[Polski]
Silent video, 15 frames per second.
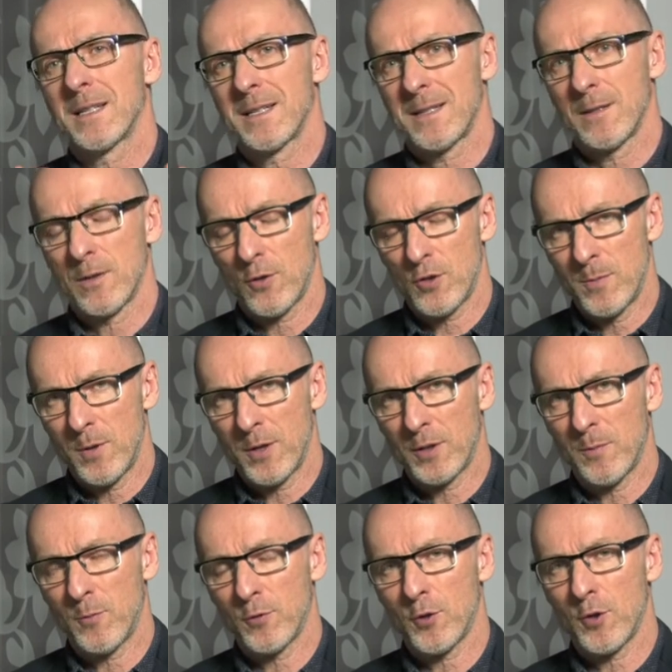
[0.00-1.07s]
z osoczym
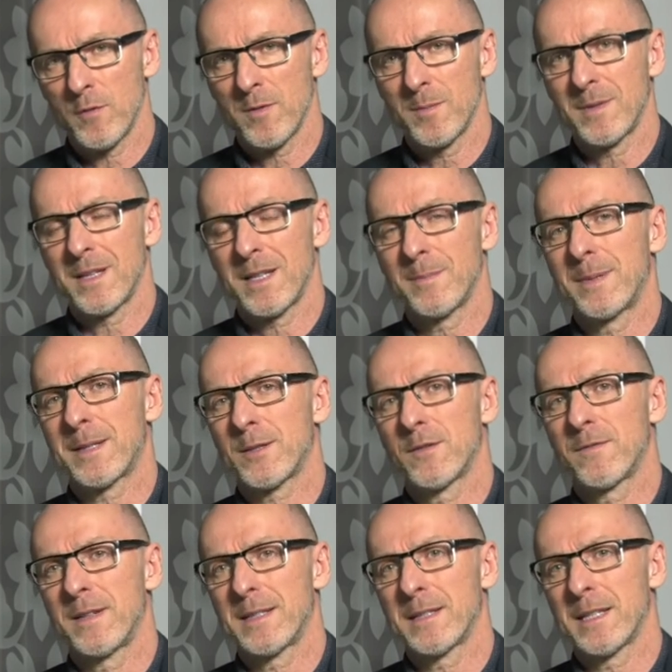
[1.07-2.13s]
ogotopłodkowym daje bardzo
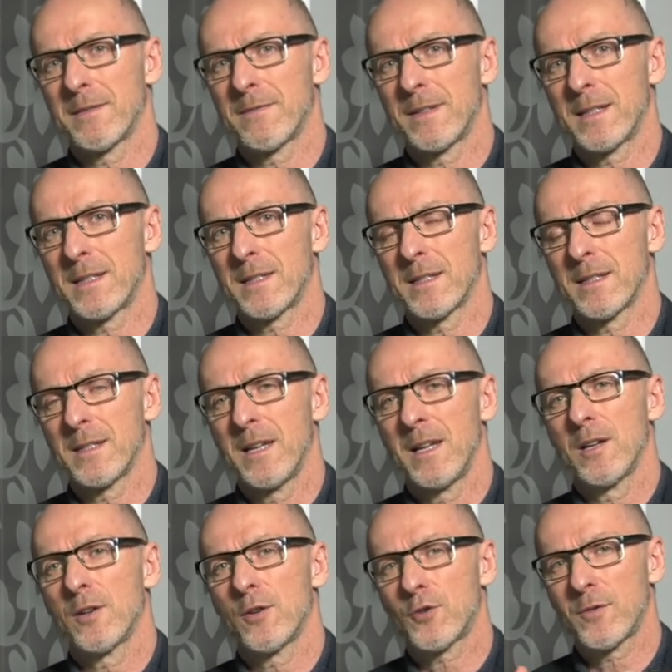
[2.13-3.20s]
fajne efekty.
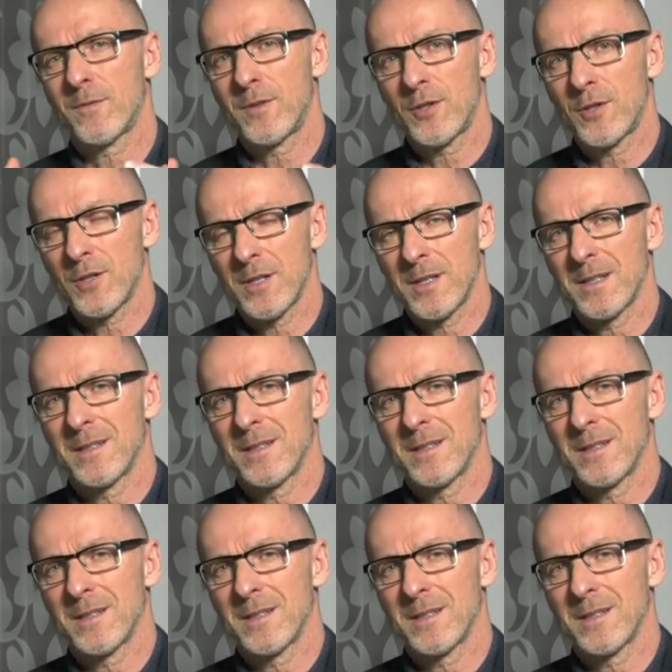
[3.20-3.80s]
Oczywiście